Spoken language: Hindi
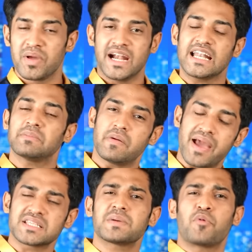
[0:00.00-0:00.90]
मेरे टाइम में भी
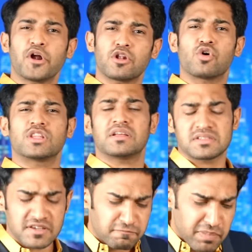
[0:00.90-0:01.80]
ऐसे बहुत लोग होते
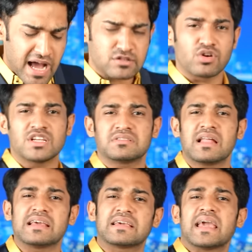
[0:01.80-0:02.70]
थे सिर्फ पास हो रहे
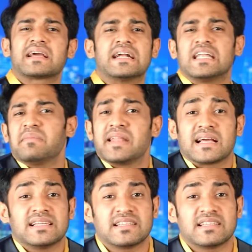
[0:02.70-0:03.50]
इतना लिख के एक घंटे में निकल